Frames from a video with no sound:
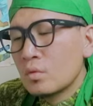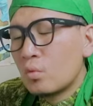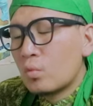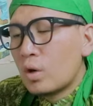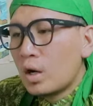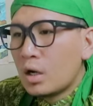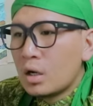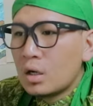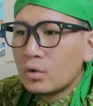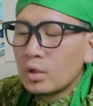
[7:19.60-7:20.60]
wow,
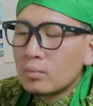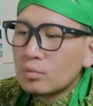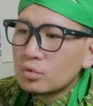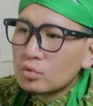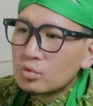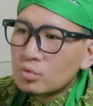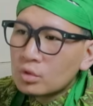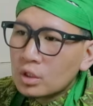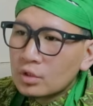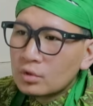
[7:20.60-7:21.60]
atau 60 juta, juta
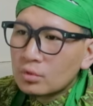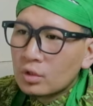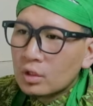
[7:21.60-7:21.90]
rupiah per